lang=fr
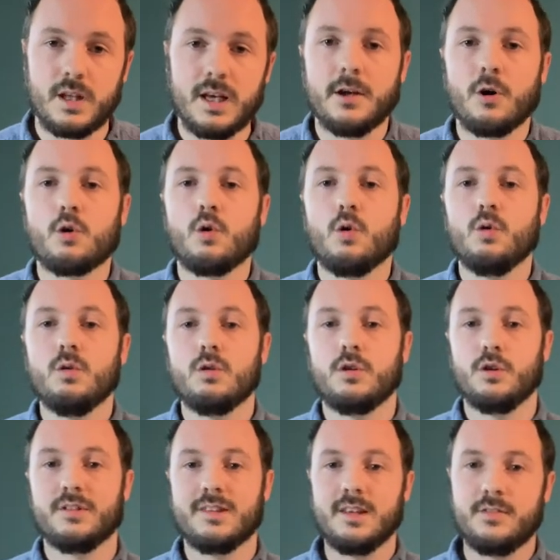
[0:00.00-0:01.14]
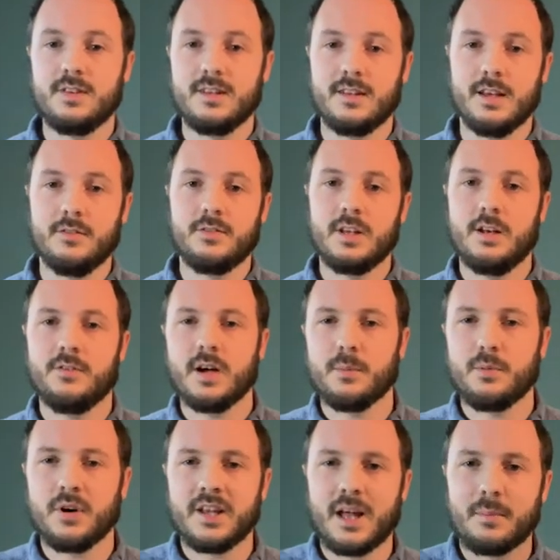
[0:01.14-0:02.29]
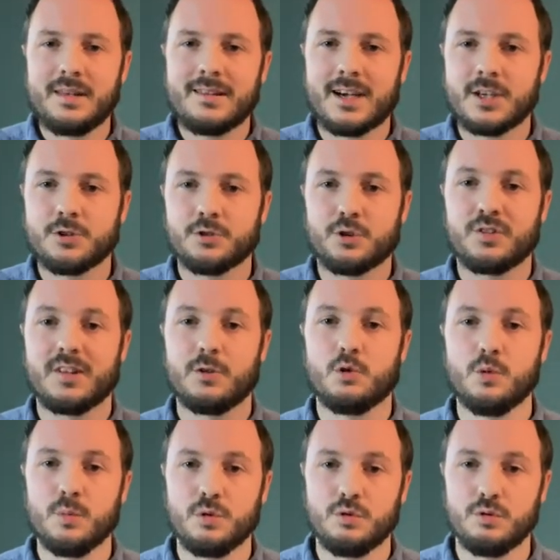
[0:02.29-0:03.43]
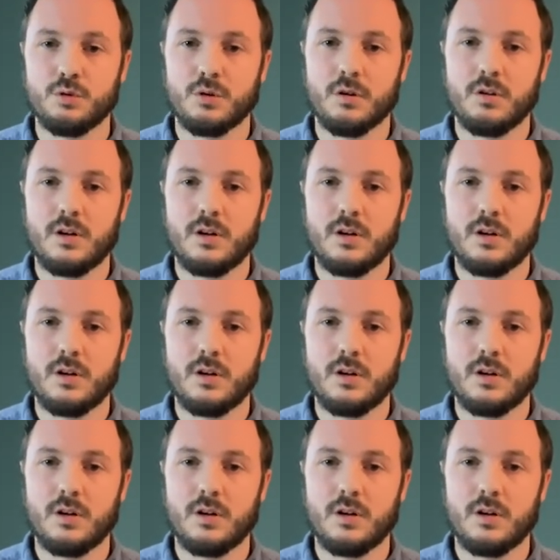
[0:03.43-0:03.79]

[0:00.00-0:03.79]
Et en gros, le TF-IDF, il fait un peu un arbitrage entre ces deux mesures.